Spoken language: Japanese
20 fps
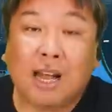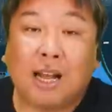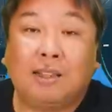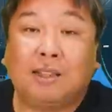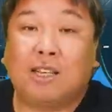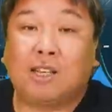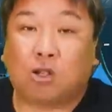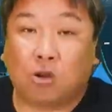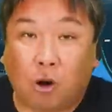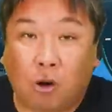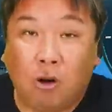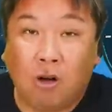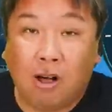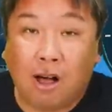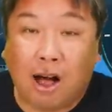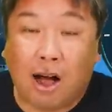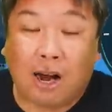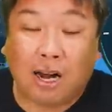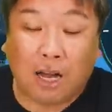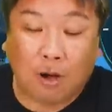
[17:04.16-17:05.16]
なんでしょう、
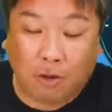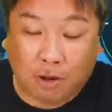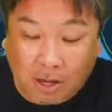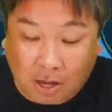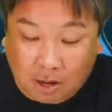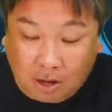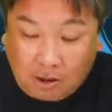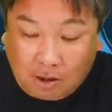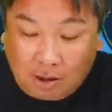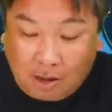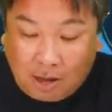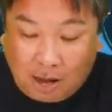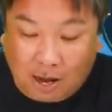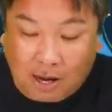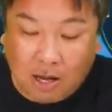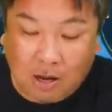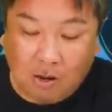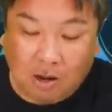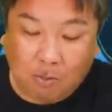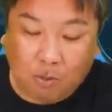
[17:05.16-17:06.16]
あれはね。
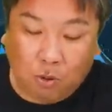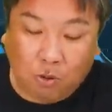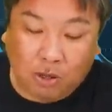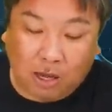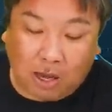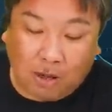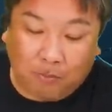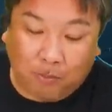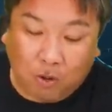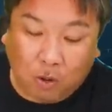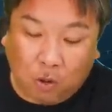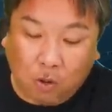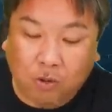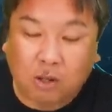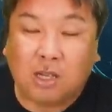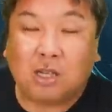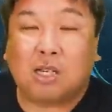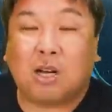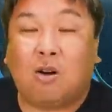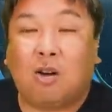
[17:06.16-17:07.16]
あれはもうね、
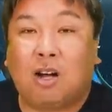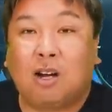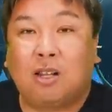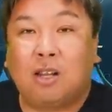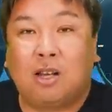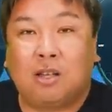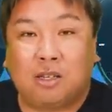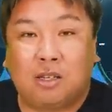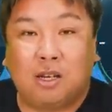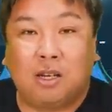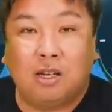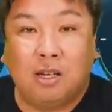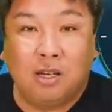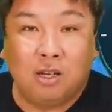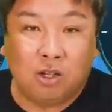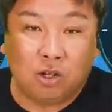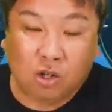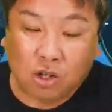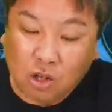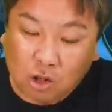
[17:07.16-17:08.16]
本人しか分からないし、
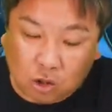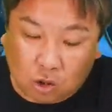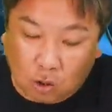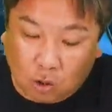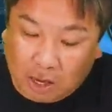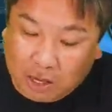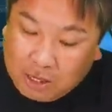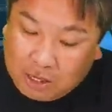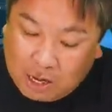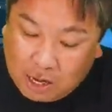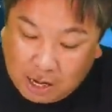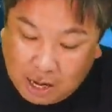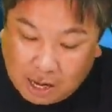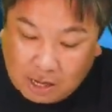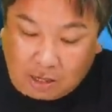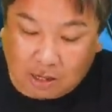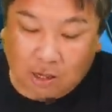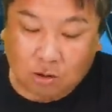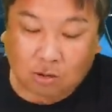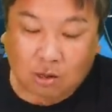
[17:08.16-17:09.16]
シュートがいけな
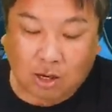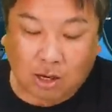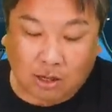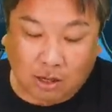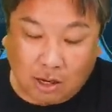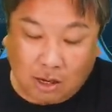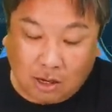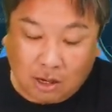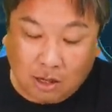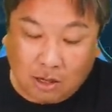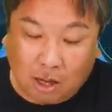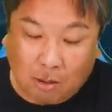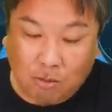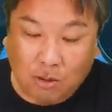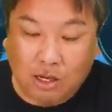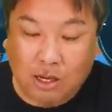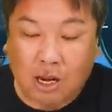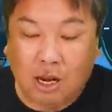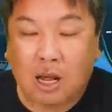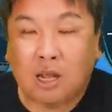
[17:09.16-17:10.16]
いって言ったらね、多
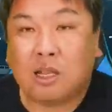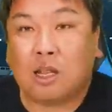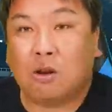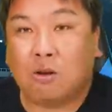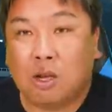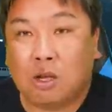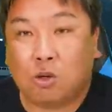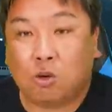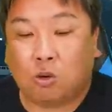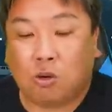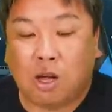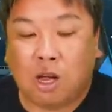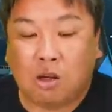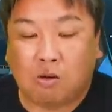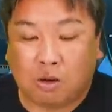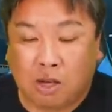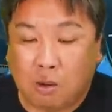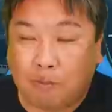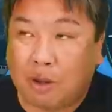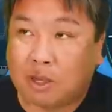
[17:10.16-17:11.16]
分いけないんだよね、そこら
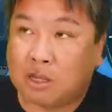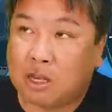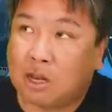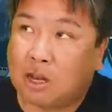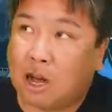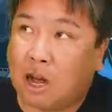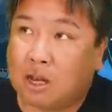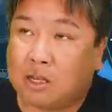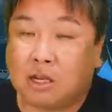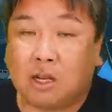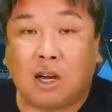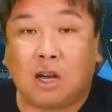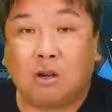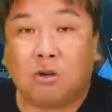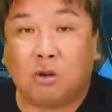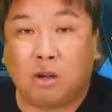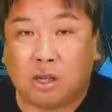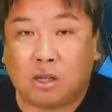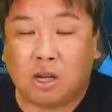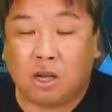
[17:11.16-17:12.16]
辺はね、まあ、前回、長谷川
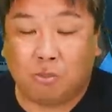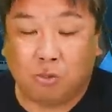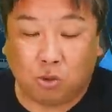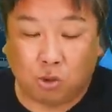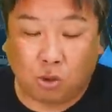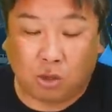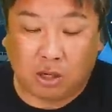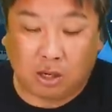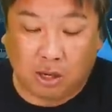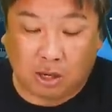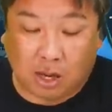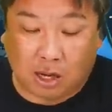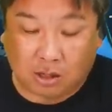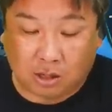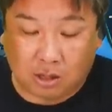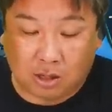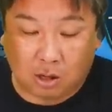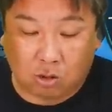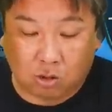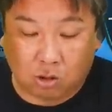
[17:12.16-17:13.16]
のね、戦ンの時に
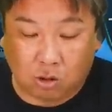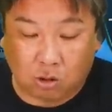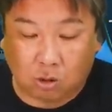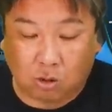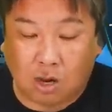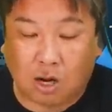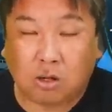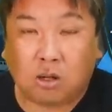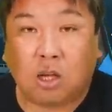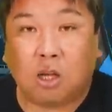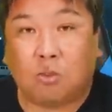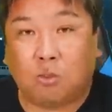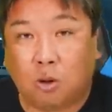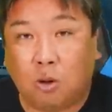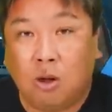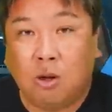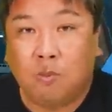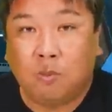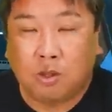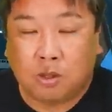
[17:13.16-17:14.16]
走ってるっていうのはあるけど
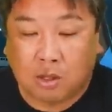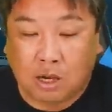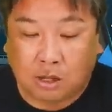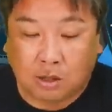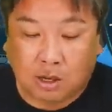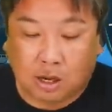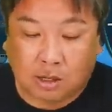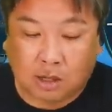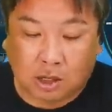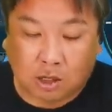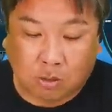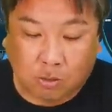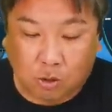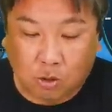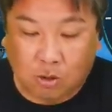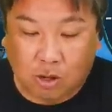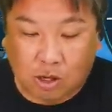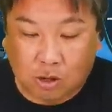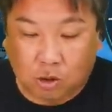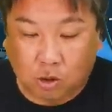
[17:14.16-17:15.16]
も、センター、辰巳
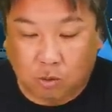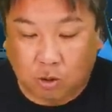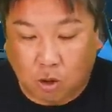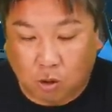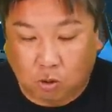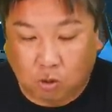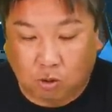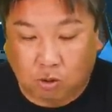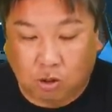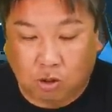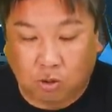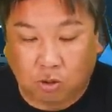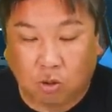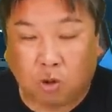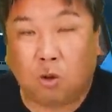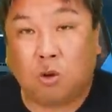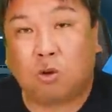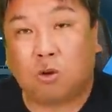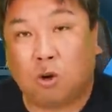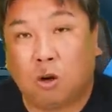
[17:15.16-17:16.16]
のね、守備力っていう
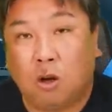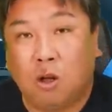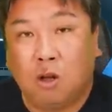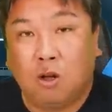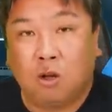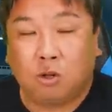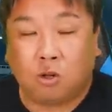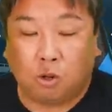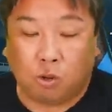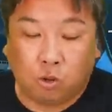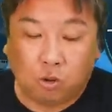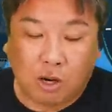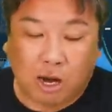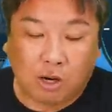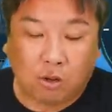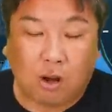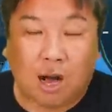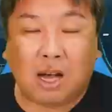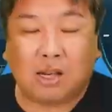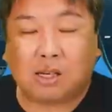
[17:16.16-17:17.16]
ところと、その
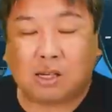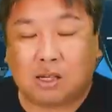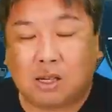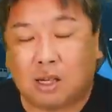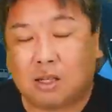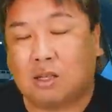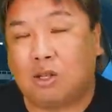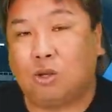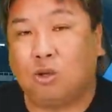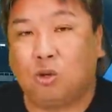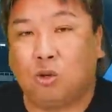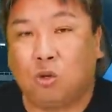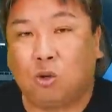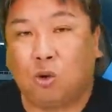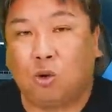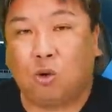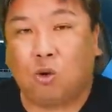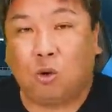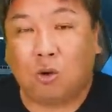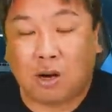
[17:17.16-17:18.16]
フライの浅さっていうと
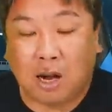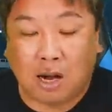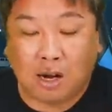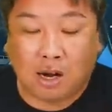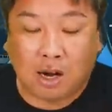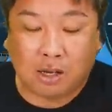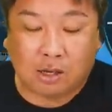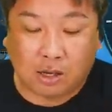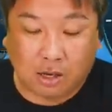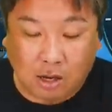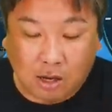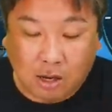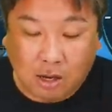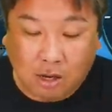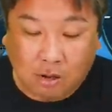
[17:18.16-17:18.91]
ころを考えてね、